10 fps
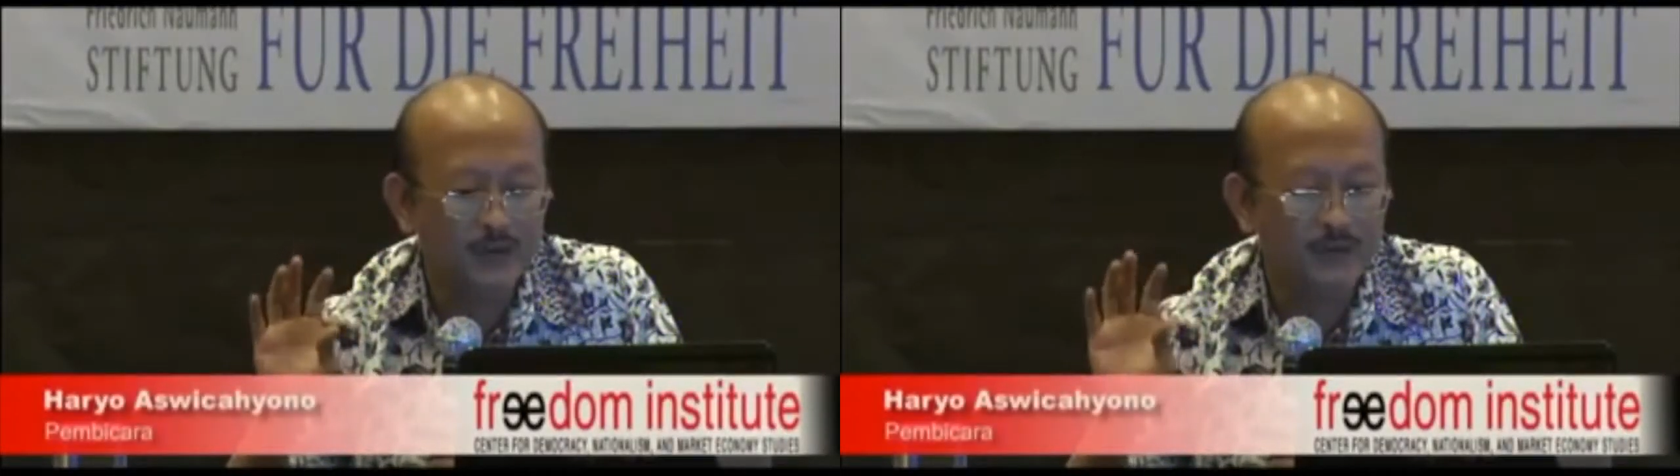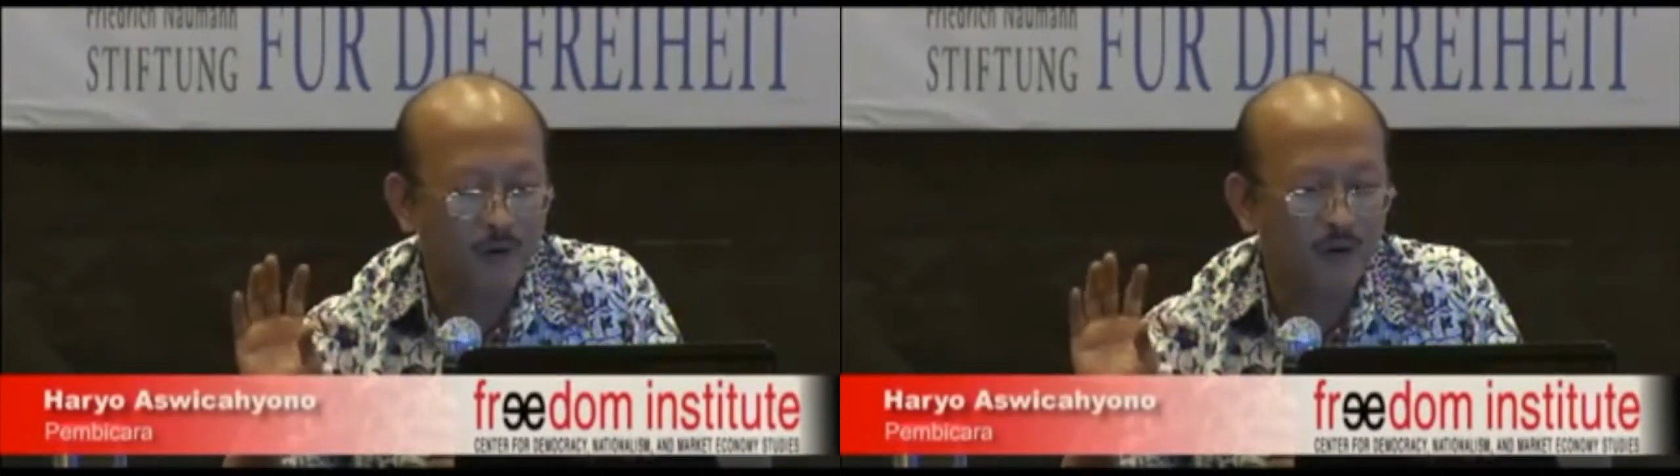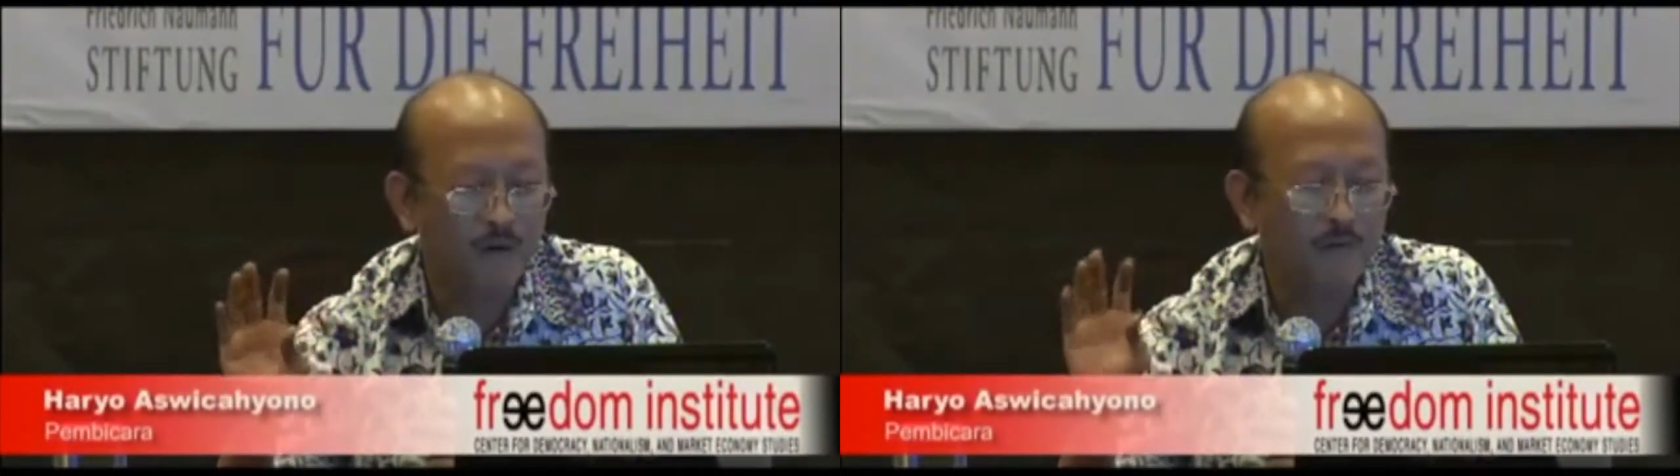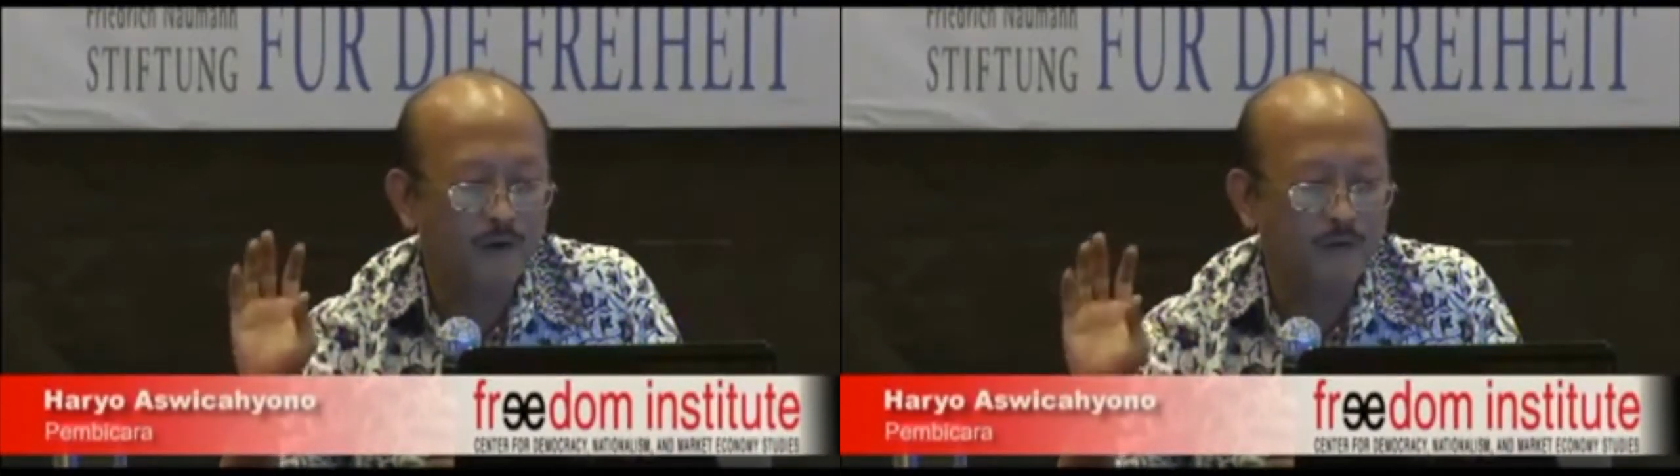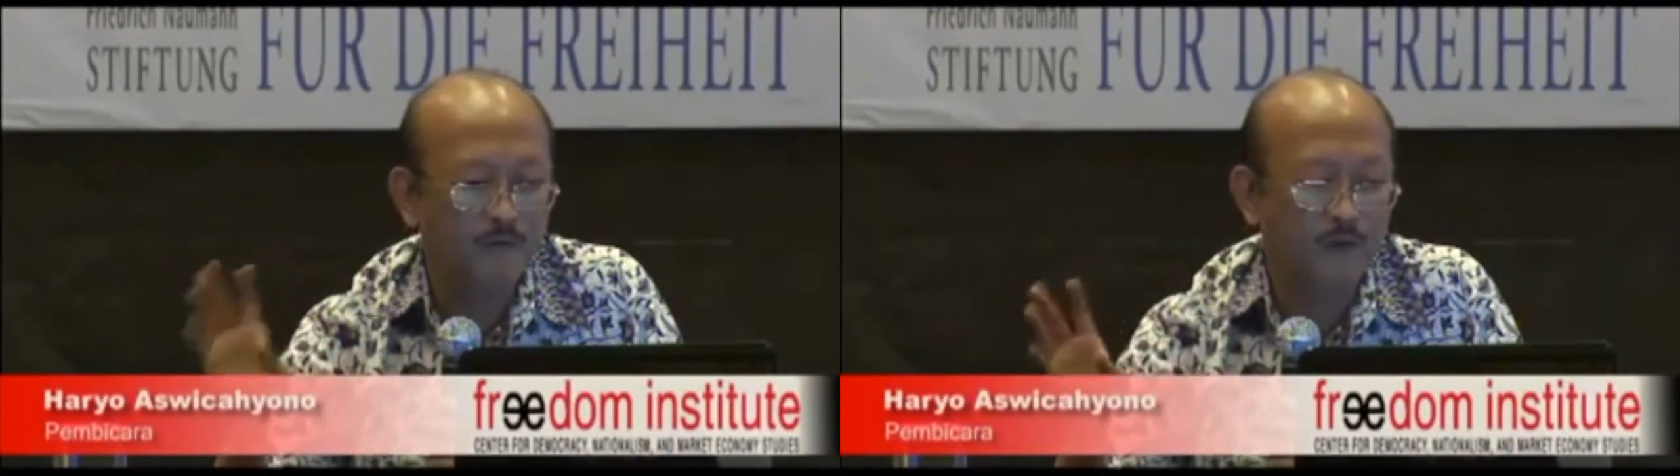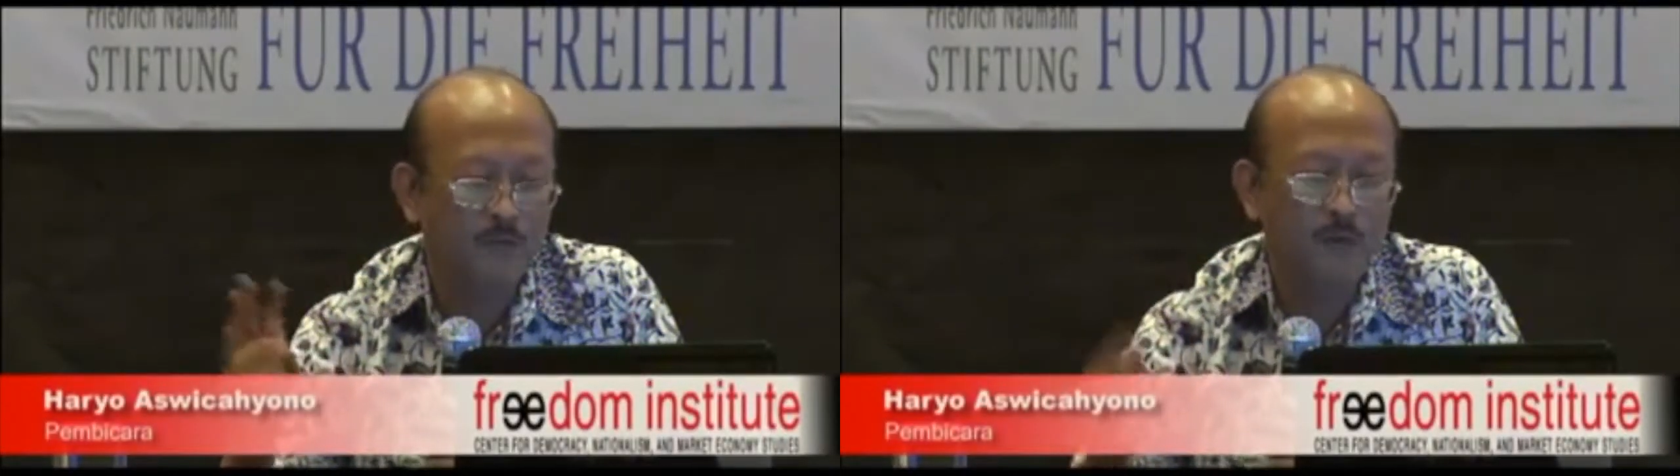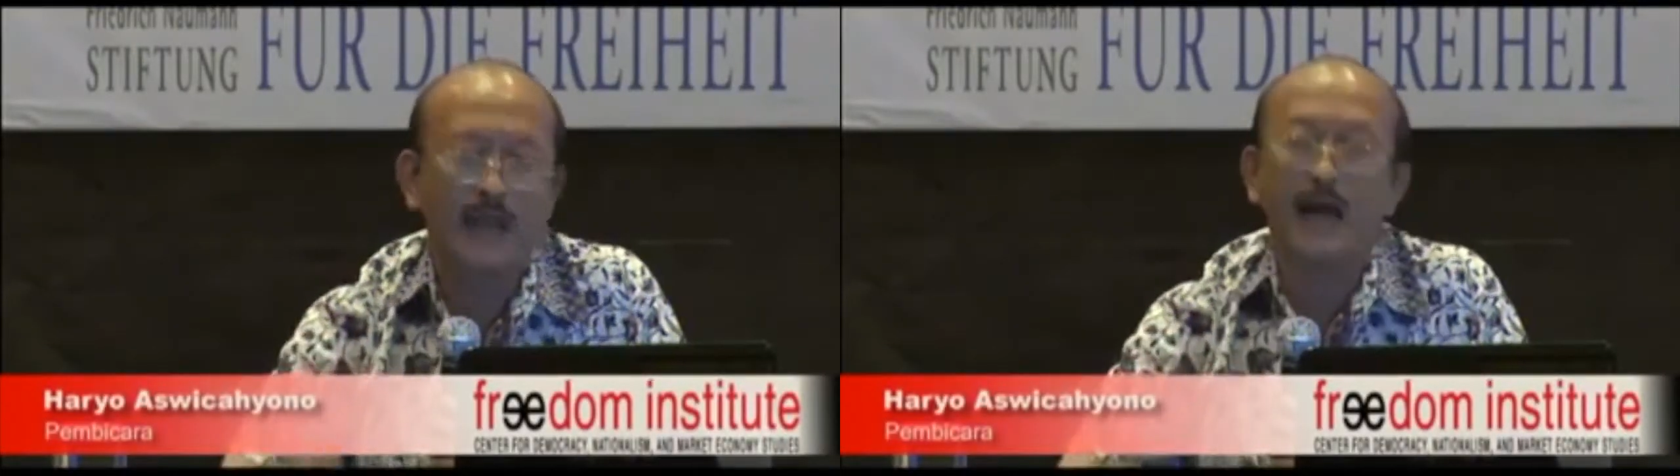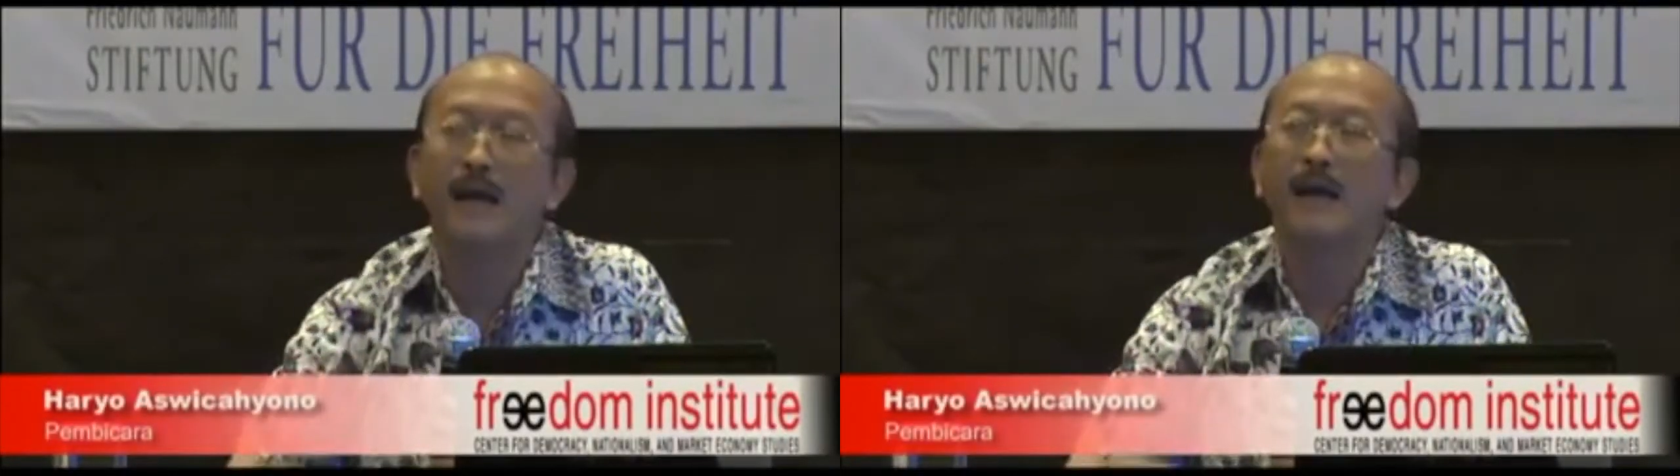the following formula.